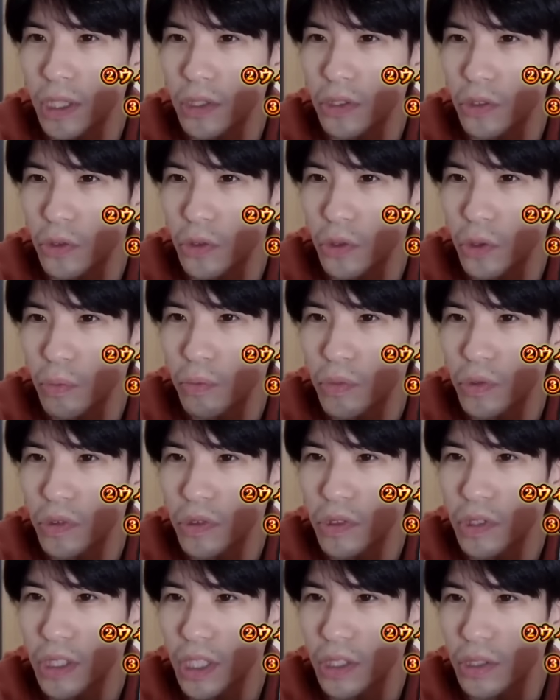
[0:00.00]
ても36分
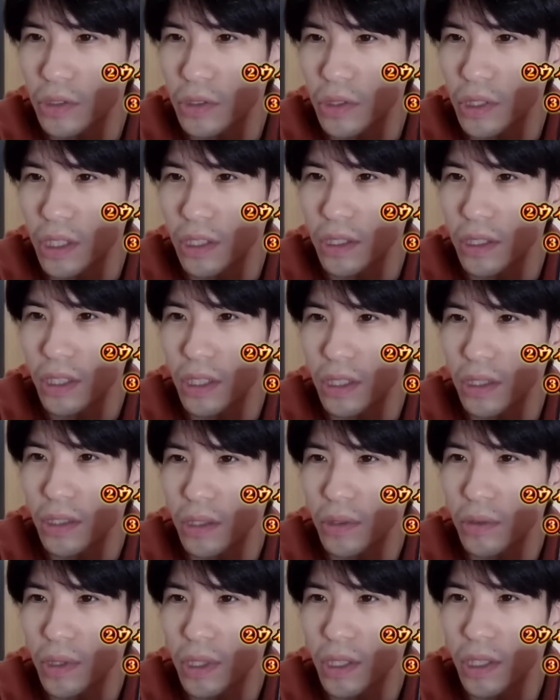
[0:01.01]
33
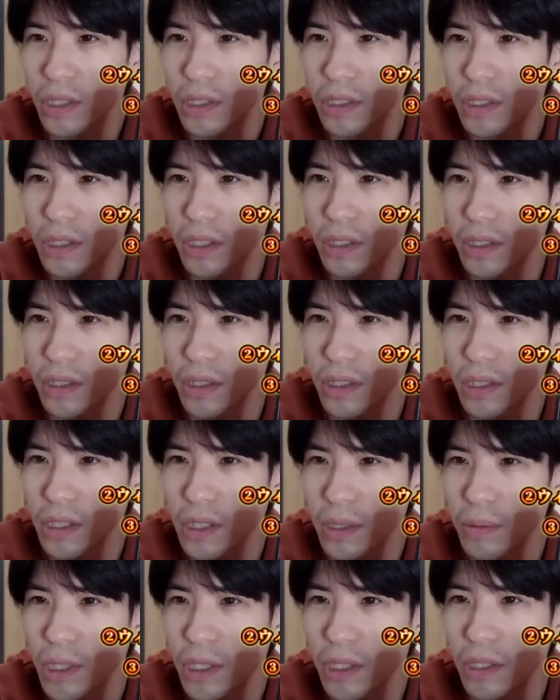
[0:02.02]
点だよ仮さすが
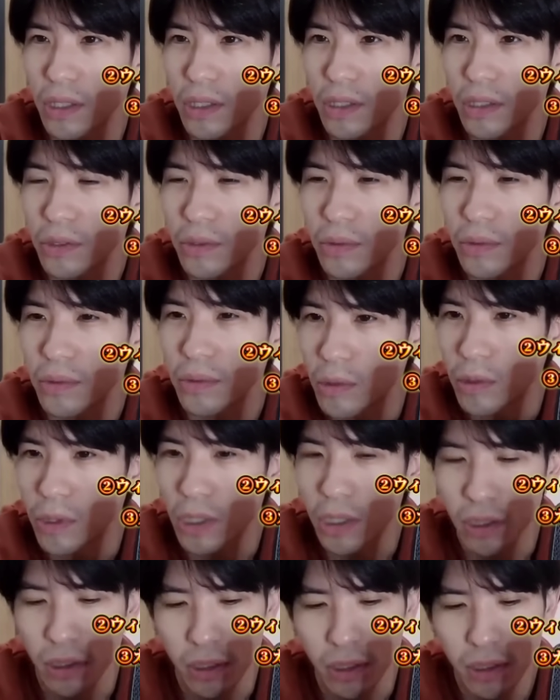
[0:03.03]
に攻められんでしょ多
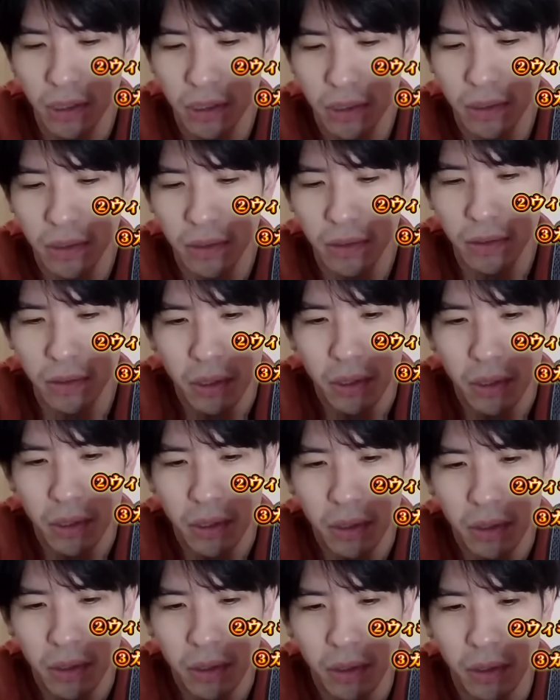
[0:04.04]
分ないです
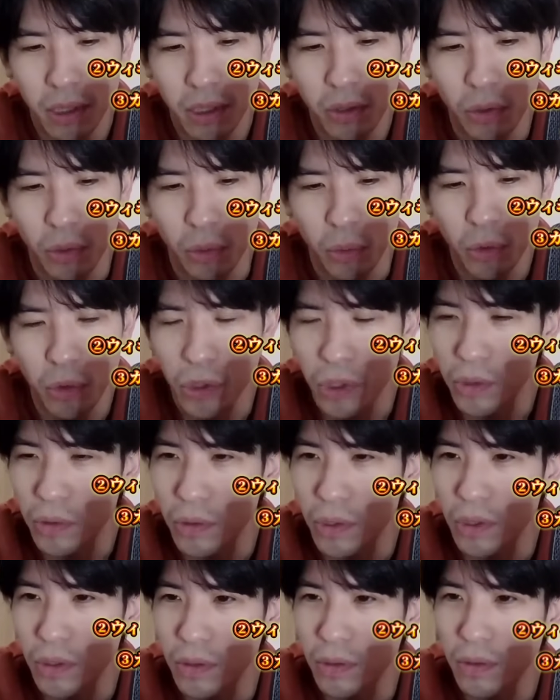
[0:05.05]
ないと思うけ
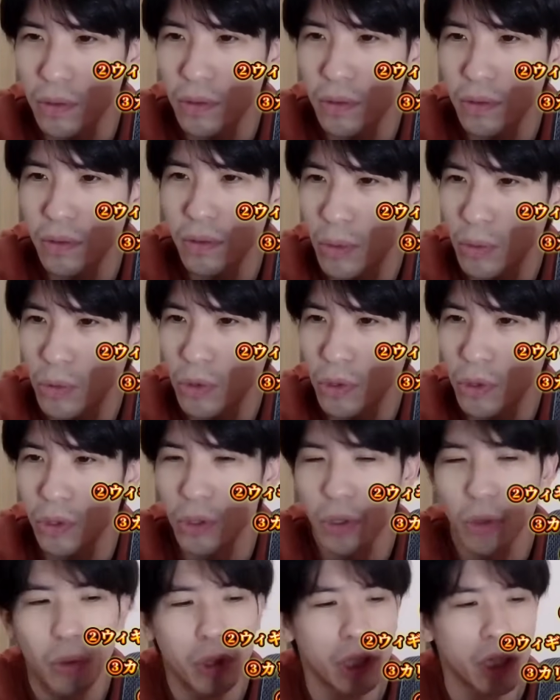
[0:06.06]
どな多分
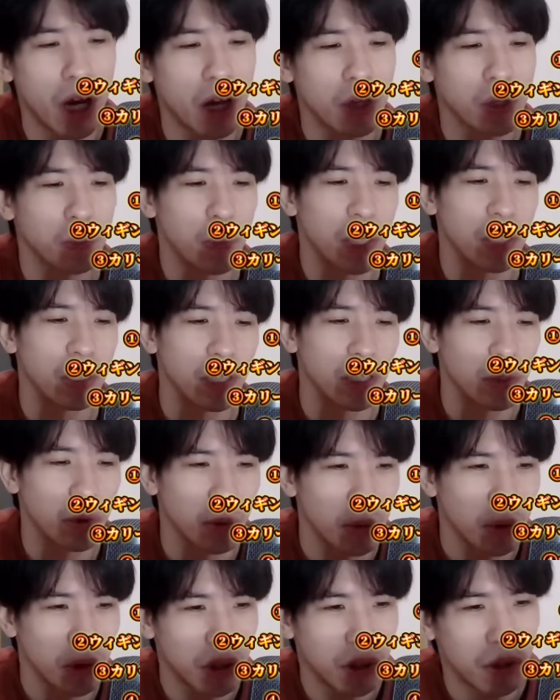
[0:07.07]
というか俺100%な
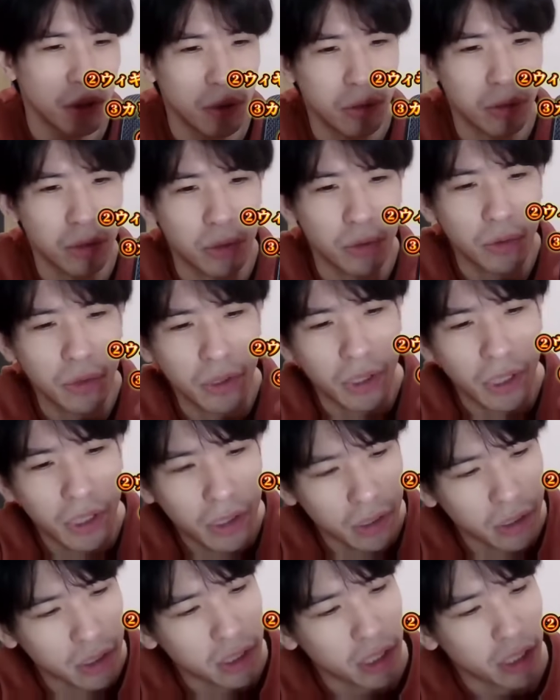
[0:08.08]
いと思ってんだけどその
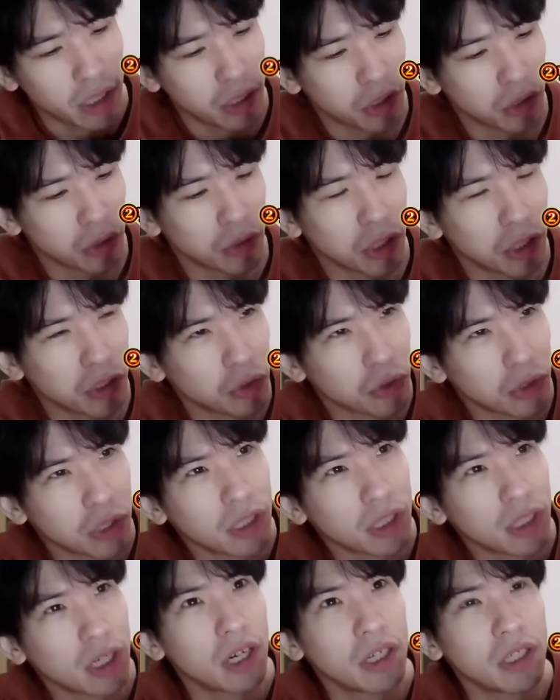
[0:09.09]
え正常な
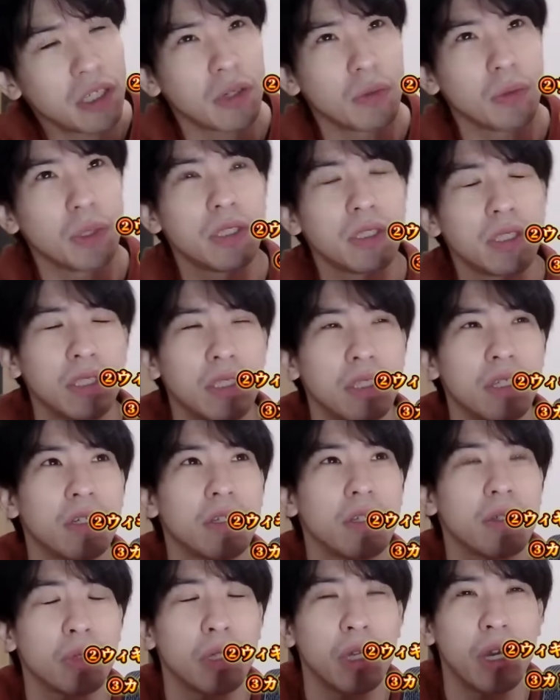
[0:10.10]
状態でカリーがベンチに
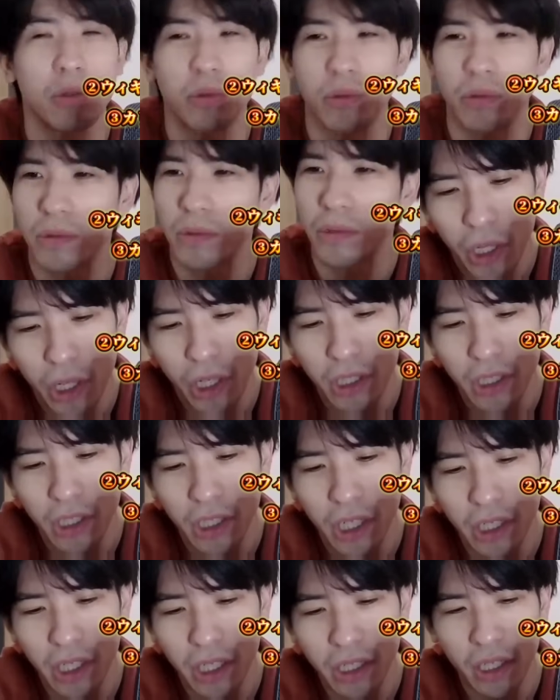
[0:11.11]
なった時ある俺が
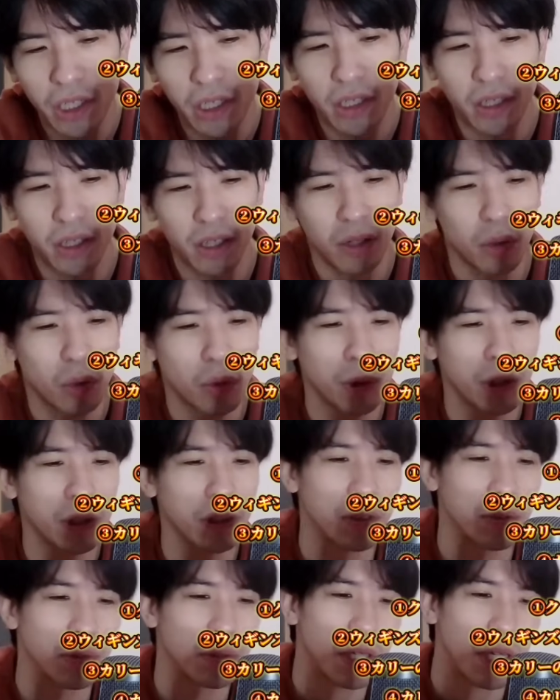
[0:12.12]
知らないだけだったらご
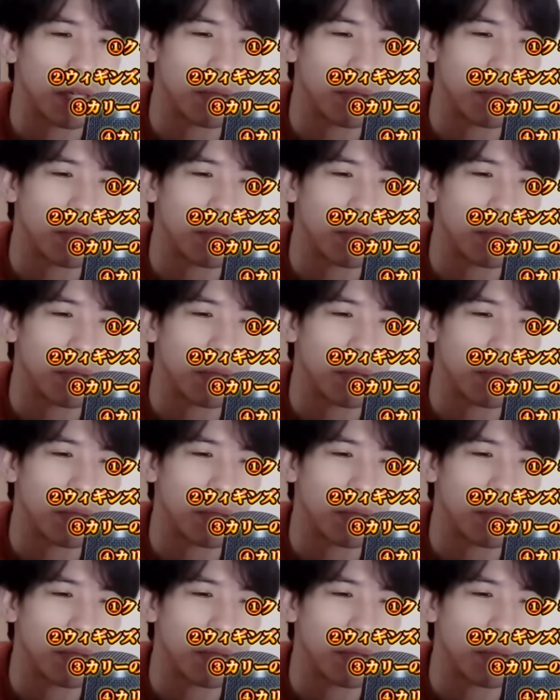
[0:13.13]
めんだ